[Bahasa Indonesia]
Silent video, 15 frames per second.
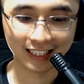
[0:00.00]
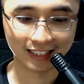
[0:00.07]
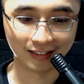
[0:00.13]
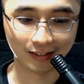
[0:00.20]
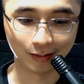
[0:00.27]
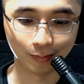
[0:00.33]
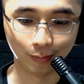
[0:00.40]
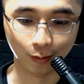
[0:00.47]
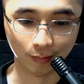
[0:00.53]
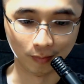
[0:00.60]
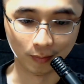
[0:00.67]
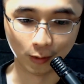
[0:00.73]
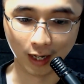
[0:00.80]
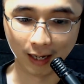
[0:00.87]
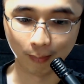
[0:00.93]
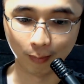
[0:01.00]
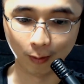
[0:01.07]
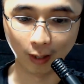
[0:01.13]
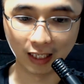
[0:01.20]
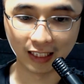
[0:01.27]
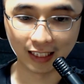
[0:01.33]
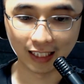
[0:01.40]
uh, Sebelum mulai
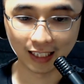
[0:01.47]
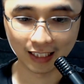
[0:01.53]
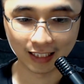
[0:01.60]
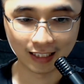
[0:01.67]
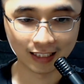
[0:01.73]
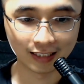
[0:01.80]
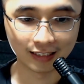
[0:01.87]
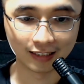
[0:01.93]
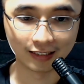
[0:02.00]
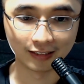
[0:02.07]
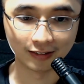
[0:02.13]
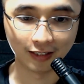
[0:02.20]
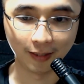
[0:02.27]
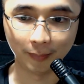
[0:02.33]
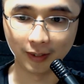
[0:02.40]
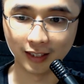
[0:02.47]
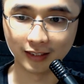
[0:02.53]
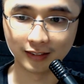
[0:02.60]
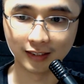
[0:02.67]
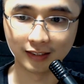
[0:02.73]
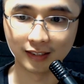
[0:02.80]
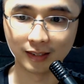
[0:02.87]
pollingnya uh, saya ingin
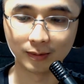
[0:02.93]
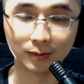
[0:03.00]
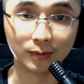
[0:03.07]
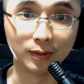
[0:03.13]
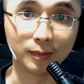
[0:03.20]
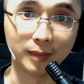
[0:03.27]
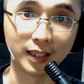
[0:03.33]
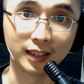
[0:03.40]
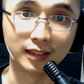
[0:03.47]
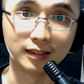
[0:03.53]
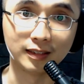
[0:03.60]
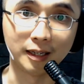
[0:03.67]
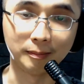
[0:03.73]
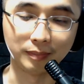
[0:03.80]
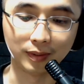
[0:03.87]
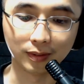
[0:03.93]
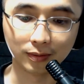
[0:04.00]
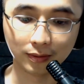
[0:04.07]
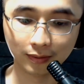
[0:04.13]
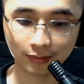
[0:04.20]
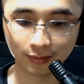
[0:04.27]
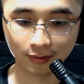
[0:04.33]
cerita dulu kemarin
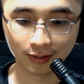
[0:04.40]
Sabtu